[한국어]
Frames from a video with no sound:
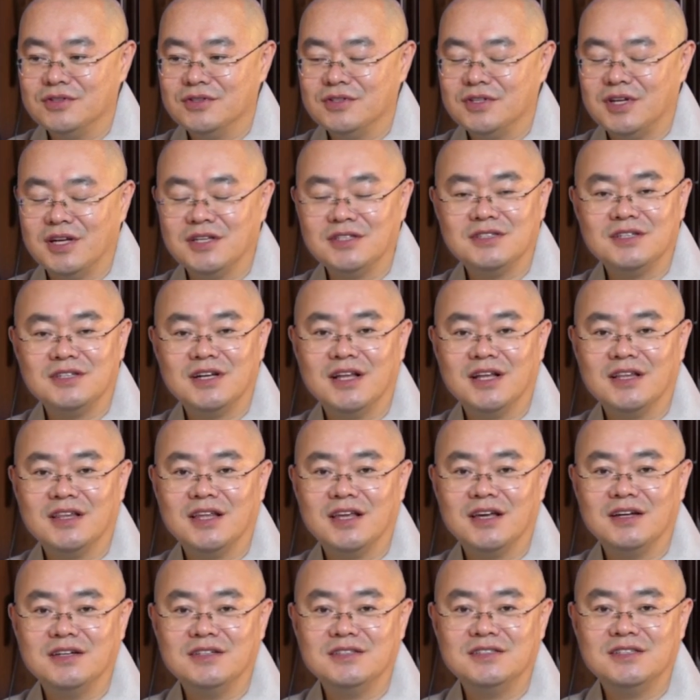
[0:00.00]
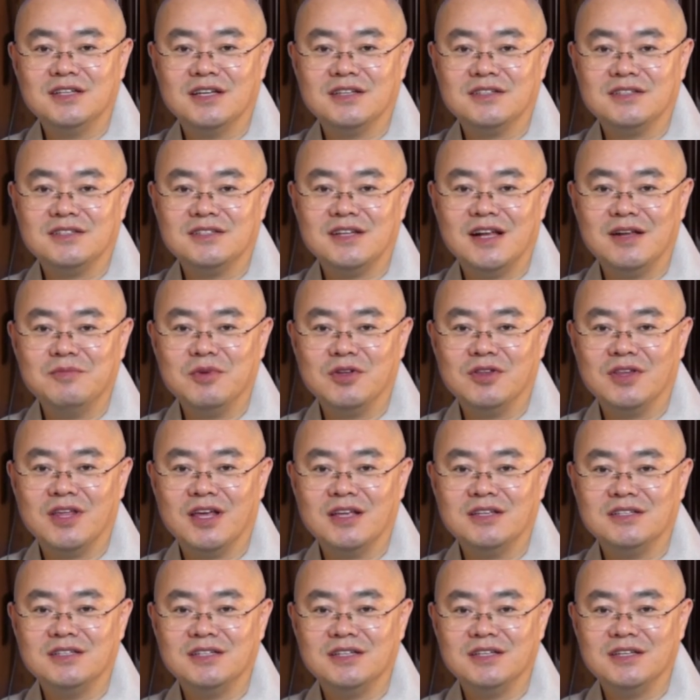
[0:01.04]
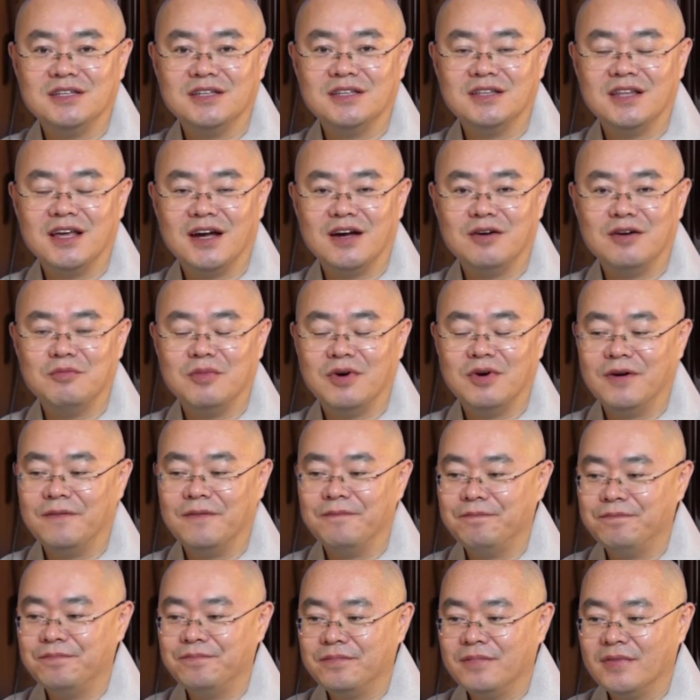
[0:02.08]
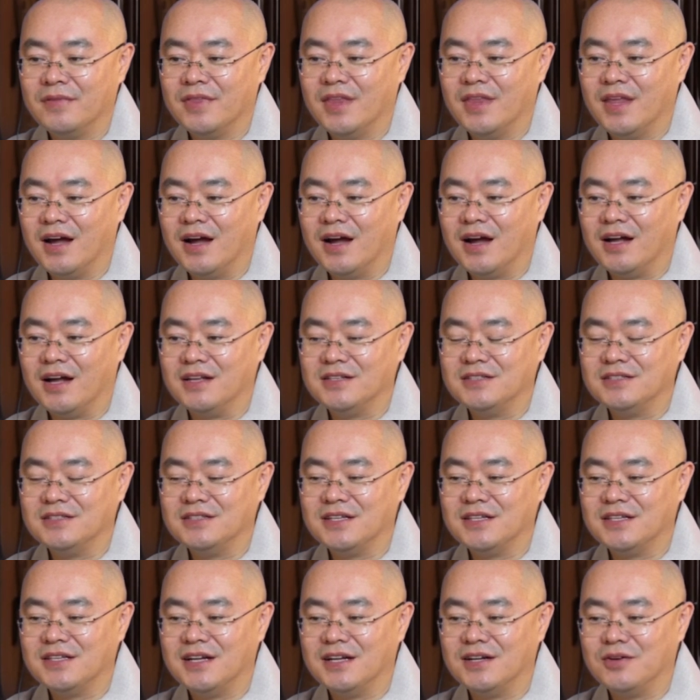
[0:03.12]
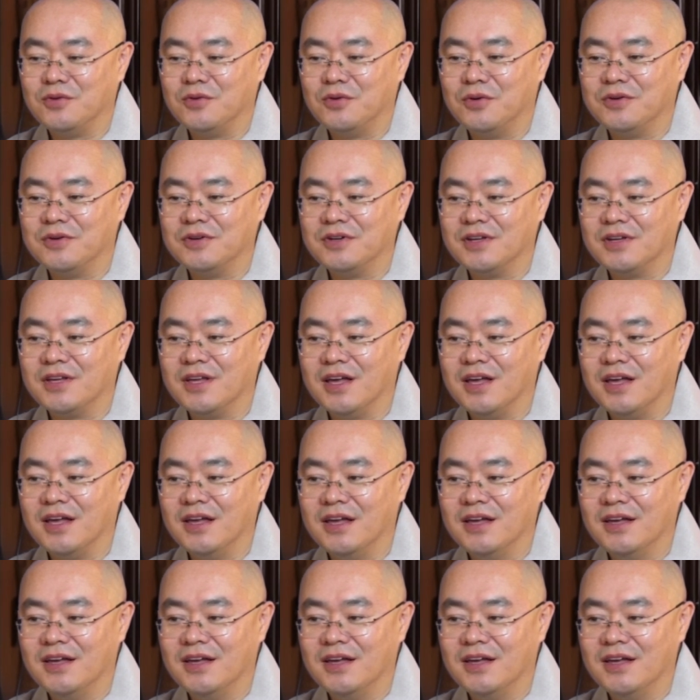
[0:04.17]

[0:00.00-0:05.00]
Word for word: 자식들한테 의지해서 살면 되지, 내가 뭐 내가 가진 재산을 꼭 그렇게